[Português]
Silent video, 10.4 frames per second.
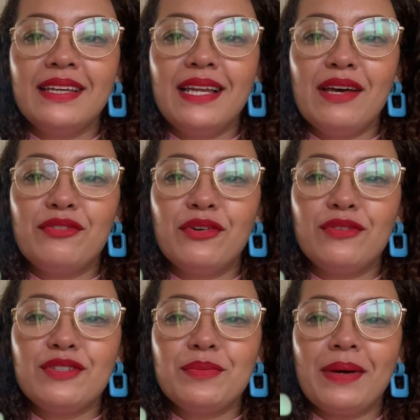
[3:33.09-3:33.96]
Ele é
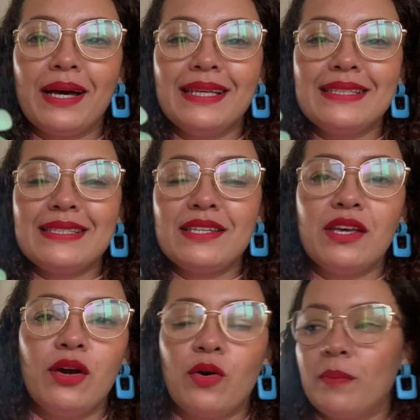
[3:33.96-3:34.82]
fofo demais.
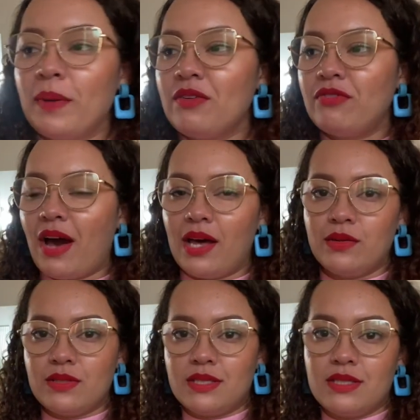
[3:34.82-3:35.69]
Eu comprei
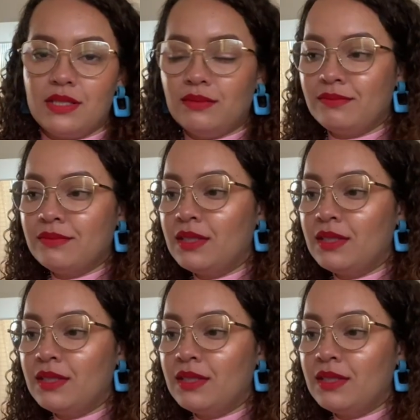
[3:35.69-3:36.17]
vários, assim.